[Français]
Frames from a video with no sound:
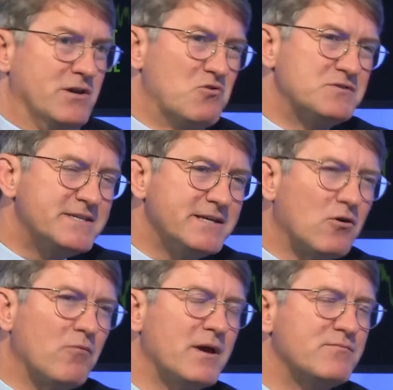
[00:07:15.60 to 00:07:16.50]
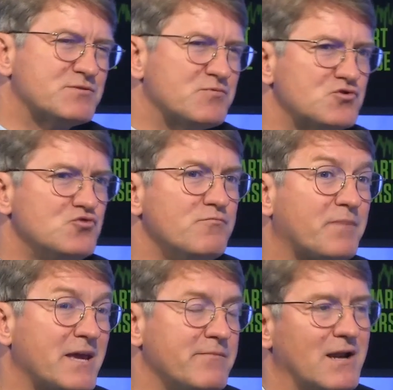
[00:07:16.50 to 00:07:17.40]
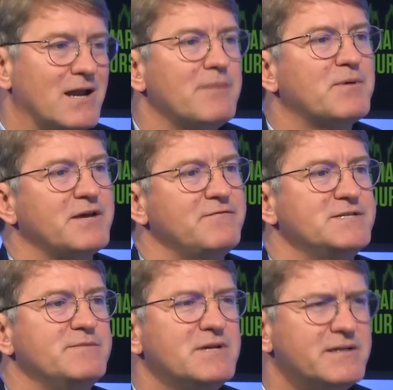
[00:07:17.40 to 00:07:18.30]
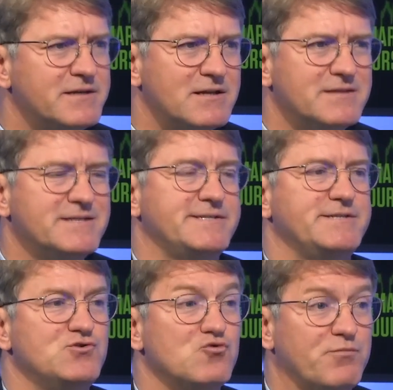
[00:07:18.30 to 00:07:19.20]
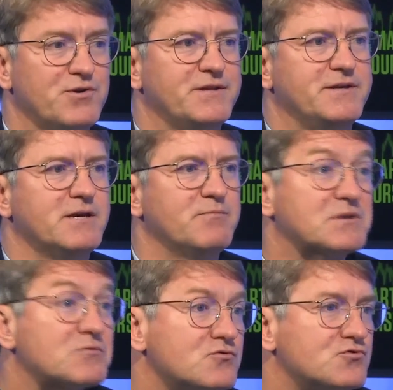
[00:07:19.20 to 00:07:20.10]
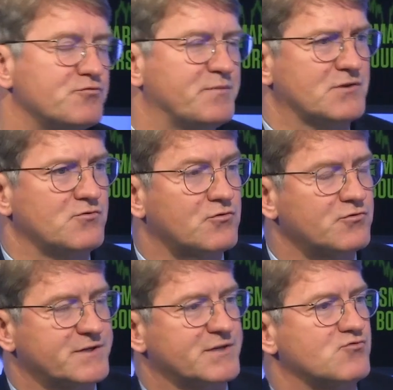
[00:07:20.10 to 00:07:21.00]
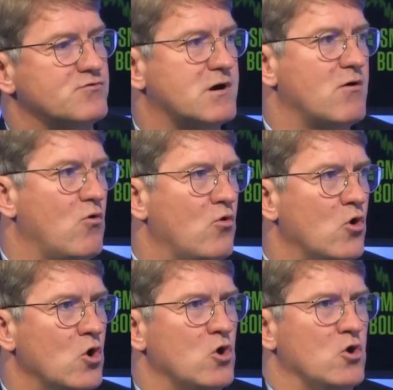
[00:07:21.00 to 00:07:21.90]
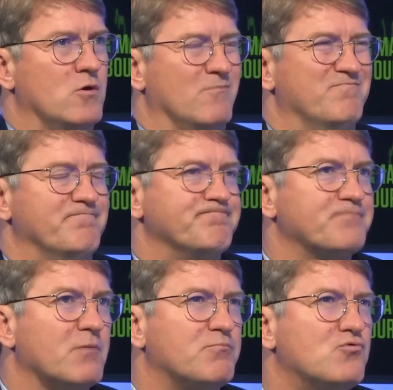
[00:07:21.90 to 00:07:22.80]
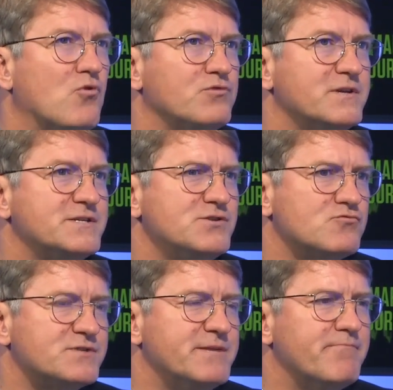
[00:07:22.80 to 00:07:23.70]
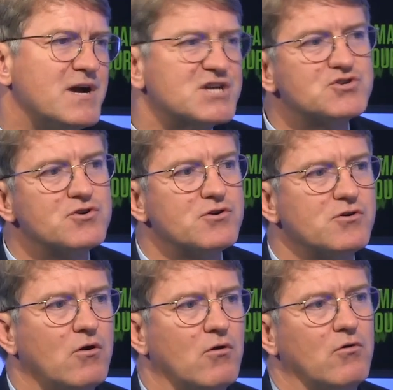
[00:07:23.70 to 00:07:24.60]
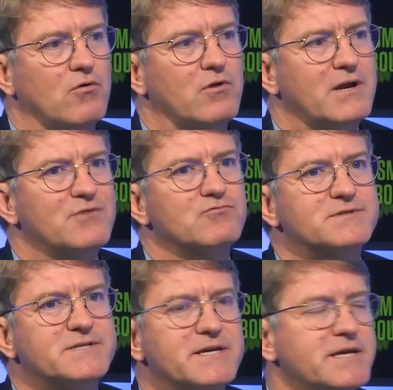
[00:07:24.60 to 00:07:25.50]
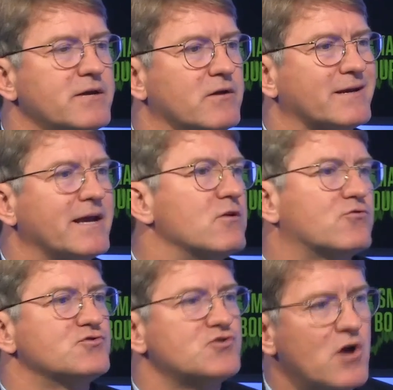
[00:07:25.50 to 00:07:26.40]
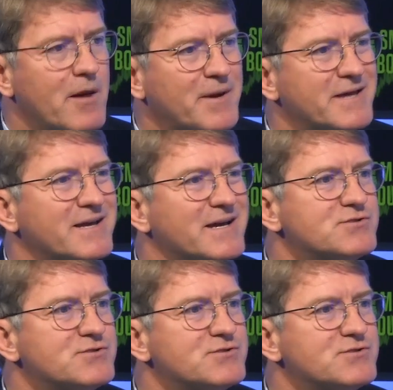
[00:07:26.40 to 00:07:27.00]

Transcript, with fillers: Il y a aussi quand même, je pense, une prime à l'imprévisibilité de la décision politique, parce que je ne suis pas sûr que ça soit... Euh, pour une décision aussi majeure, euh, l'annoncer quelques heures après des